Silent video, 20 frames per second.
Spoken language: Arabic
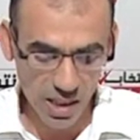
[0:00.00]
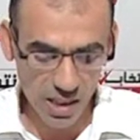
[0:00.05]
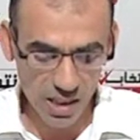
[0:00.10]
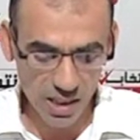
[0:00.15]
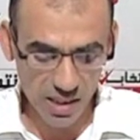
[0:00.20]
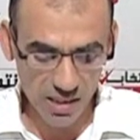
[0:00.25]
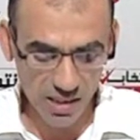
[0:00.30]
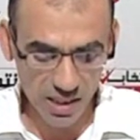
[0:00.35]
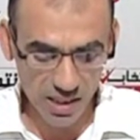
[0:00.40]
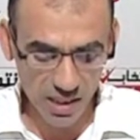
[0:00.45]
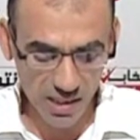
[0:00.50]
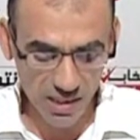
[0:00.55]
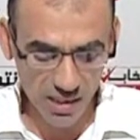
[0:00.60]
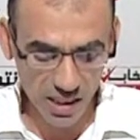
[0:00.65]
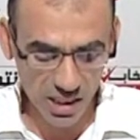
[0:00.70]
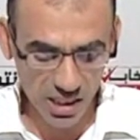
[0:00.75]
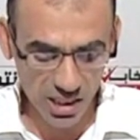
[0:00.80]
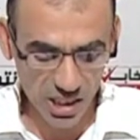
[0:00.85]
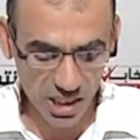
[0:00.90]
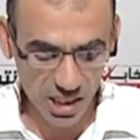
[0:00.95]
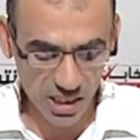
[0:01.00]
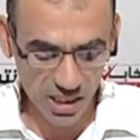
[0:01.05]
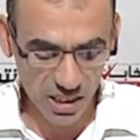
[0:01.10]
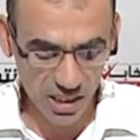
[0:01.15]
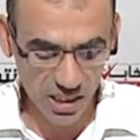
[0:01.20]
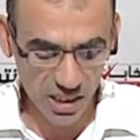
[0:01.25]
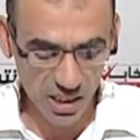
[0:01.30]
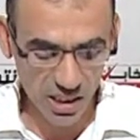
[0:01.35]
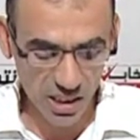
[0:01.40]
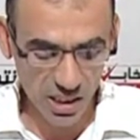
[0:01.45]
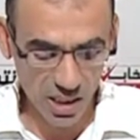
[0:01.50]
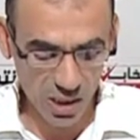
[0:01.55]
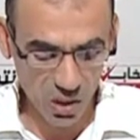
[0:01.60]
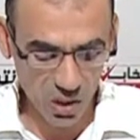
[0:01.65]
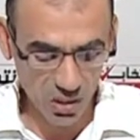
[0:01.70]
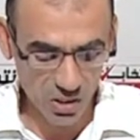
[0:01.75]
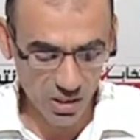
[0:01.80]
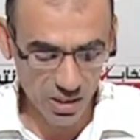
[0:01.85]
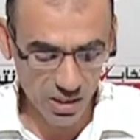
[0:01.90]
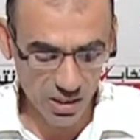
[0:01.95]
إذ سنسعى جاهدين إلى
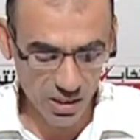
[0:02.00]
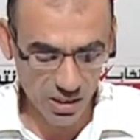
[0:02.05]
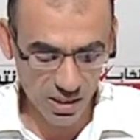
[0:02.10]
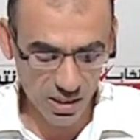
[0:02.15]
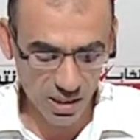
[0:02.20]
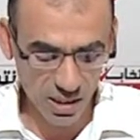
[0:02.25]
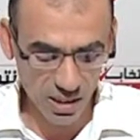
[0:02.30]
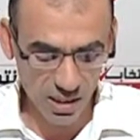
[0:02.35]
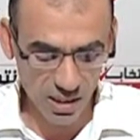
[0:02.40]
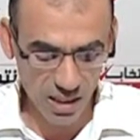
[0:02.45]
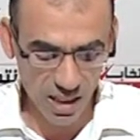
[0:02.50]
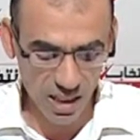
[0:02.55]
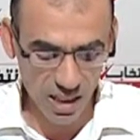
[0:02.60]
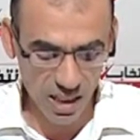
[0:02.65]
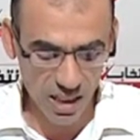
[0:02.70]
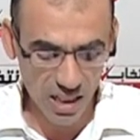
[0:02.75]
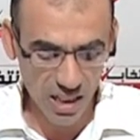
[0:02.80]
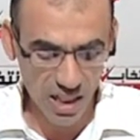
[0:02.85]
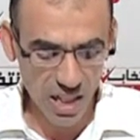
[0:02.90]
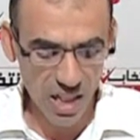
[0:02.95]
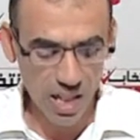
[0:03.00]
حسن استغلال